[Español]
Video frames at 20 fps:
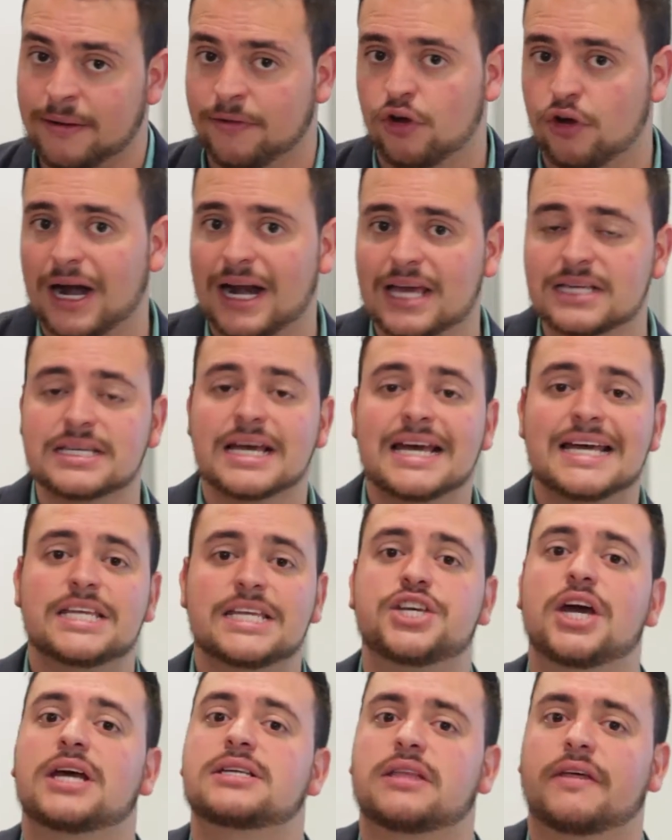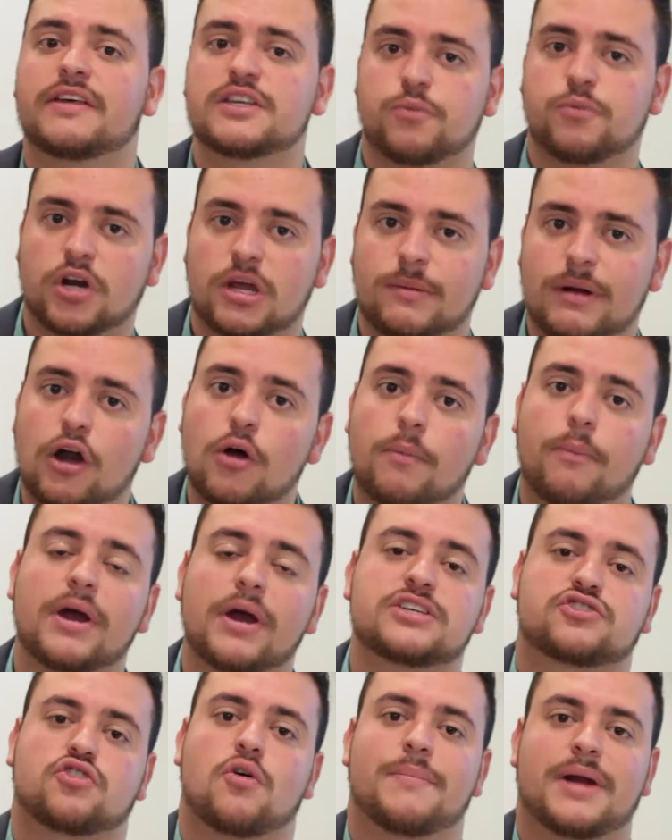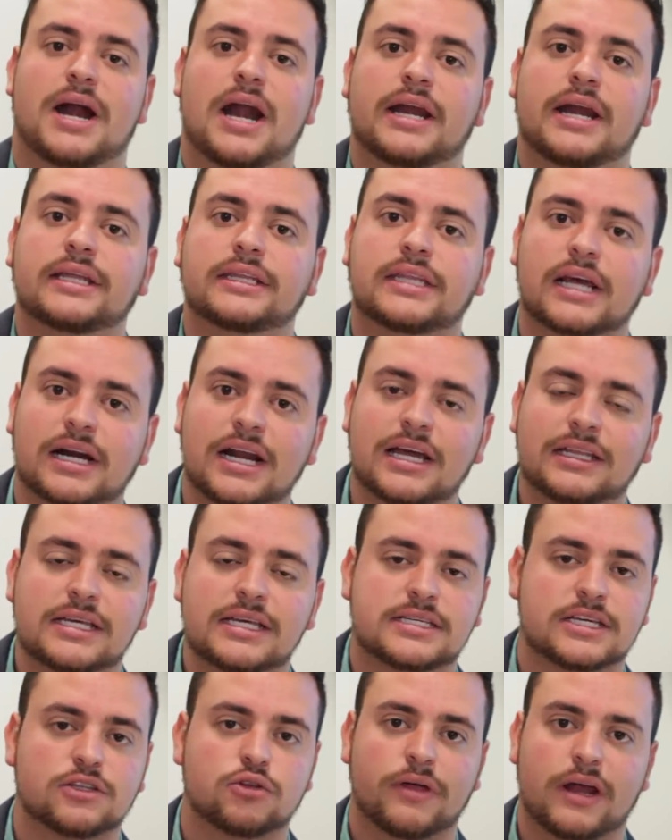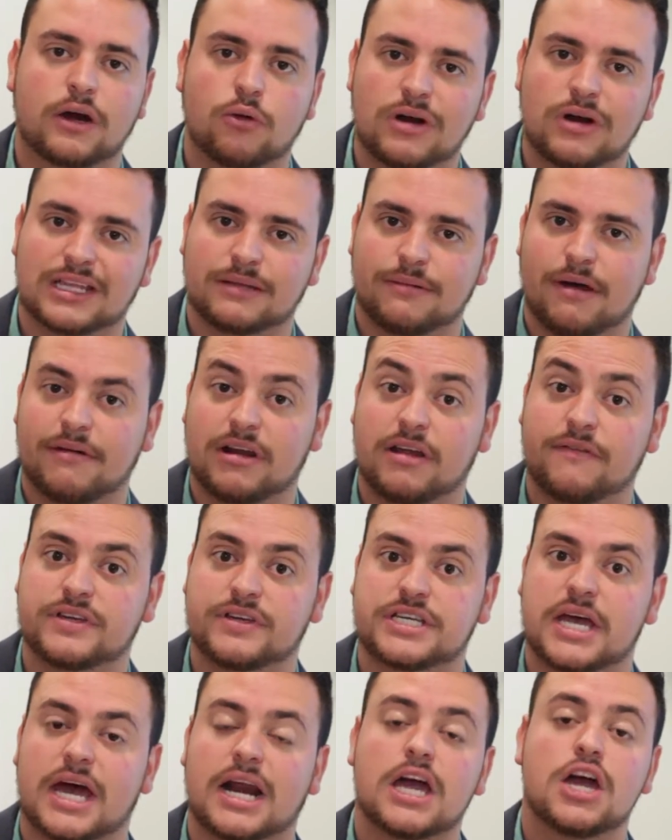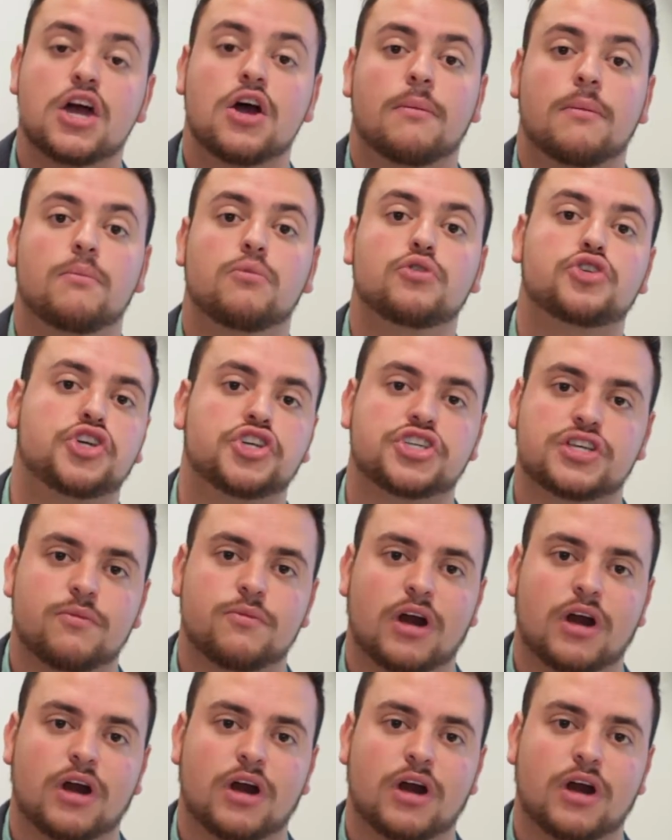dólares, ya está disponible, lo puedes comprar en internet y sin duda alguna te va a beneficiar muchísimo